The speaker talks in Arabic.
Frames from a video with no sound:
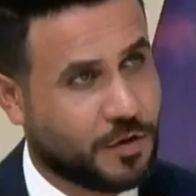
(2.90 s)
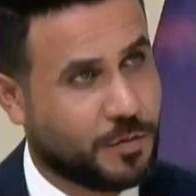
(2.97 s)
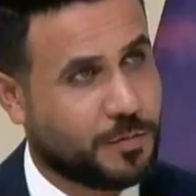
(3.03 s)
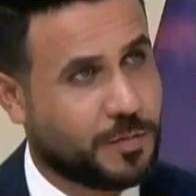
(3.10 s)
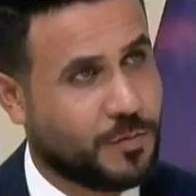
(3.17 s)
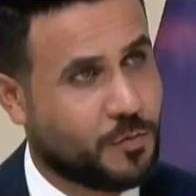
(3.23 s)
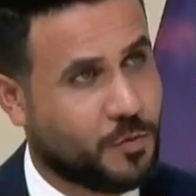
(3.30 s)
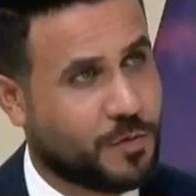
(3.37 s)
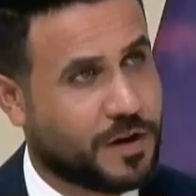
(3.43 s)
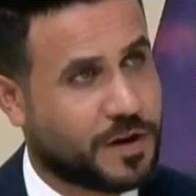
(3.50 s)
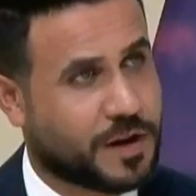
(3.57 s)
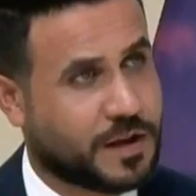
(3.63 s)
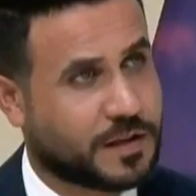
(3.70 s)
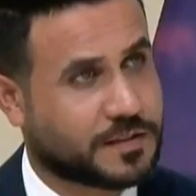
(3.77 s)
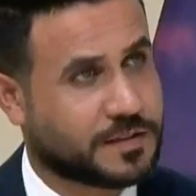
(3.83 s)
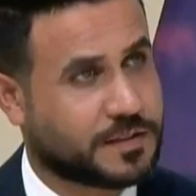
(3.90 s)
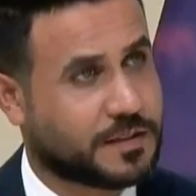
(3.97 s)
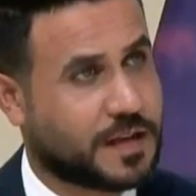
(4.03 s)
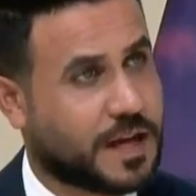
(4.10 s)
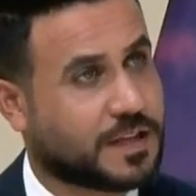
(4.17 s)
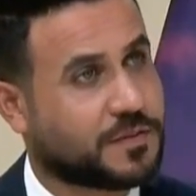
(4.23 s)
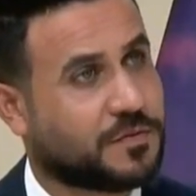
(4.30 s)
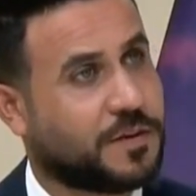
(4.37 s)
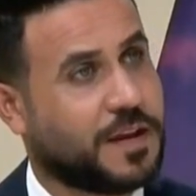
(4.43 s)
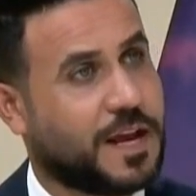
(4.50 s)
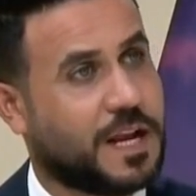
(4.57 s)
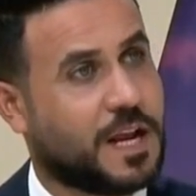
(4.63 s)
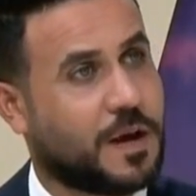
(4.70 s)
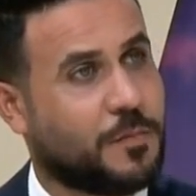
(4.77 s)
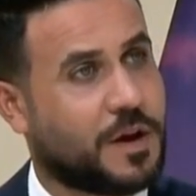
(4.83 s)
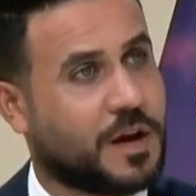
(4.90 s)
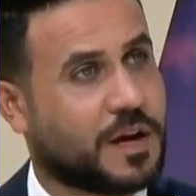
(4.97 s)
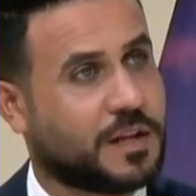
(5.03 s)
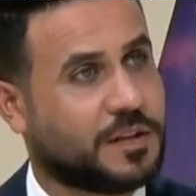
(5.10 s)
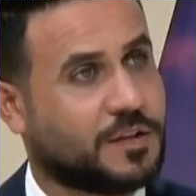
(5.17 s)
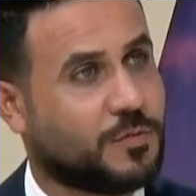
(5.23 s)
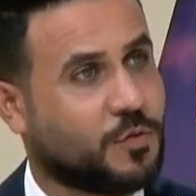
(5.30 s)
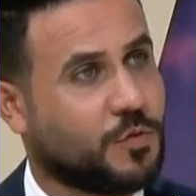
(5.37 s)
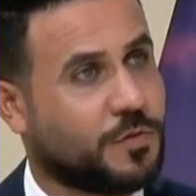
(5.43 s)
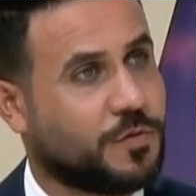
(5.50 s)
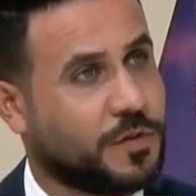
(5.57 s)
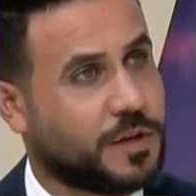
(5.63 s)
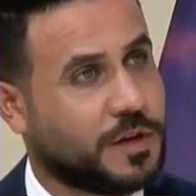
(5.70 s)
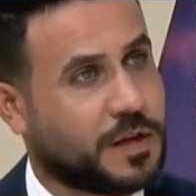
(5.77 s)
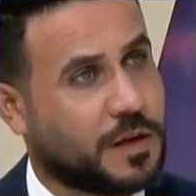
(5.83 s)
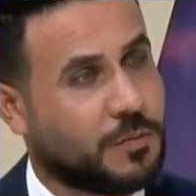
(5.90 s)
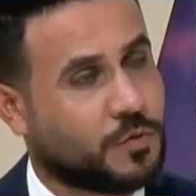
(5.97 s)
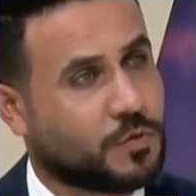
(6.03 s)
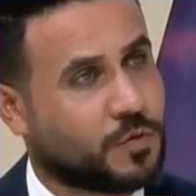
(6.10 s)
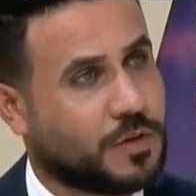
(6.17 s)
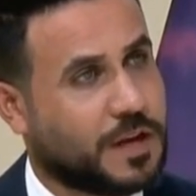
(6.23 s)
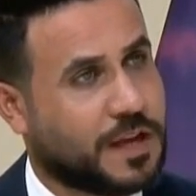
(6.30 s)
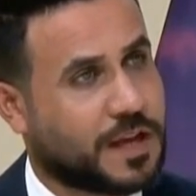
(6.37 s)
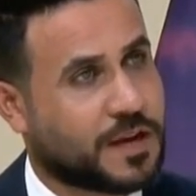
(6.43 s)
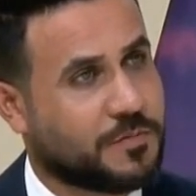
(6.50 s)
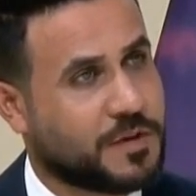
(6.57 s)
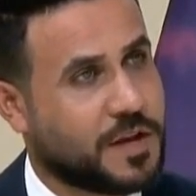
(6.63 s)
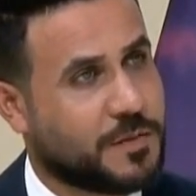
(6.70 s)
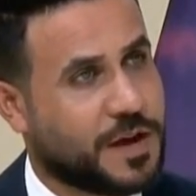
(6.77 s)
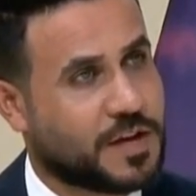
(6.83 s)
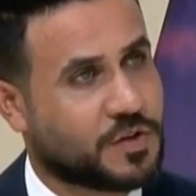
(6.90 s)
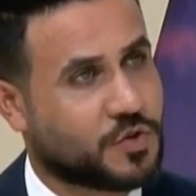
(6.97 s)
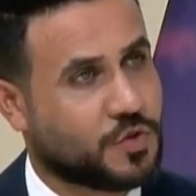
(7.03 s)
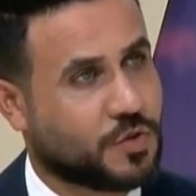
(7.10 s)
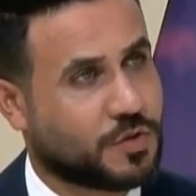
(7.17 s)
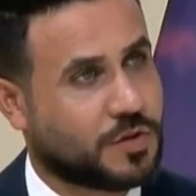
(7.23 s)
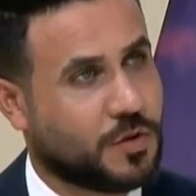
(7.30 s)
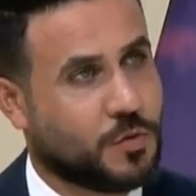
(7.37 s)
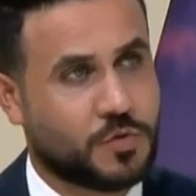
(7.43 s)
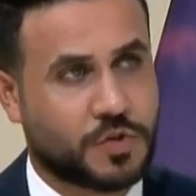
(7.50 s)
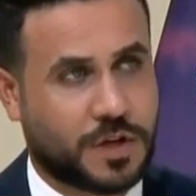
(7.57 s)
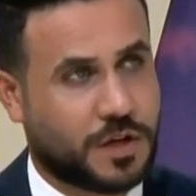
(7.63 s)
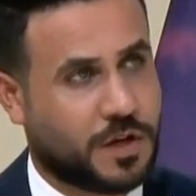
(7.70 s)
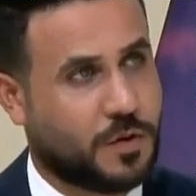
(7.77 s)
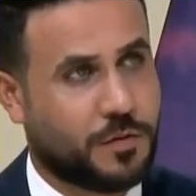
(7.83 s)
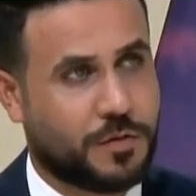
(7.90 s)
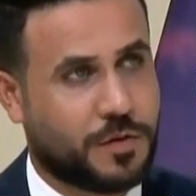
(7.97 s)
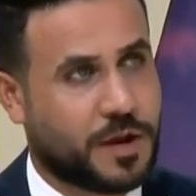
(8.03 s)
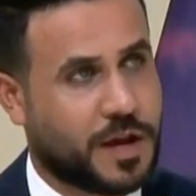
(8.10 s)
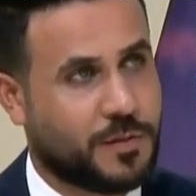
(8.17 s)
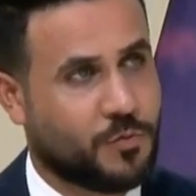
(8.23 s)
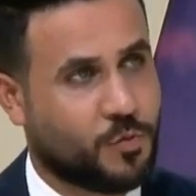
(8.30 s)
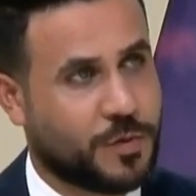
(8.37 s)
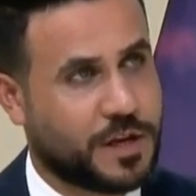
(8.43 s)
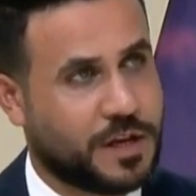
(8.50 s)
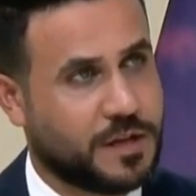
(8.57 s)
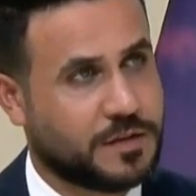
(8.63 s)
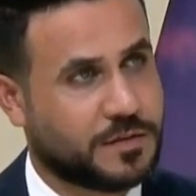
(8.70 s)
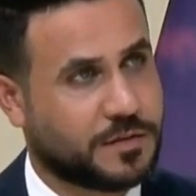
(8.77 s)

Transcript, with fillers: بالمباراه عطفا على ما قدموه في البطوله العربيه مع الشرطه وشكلوا ثنائي مميز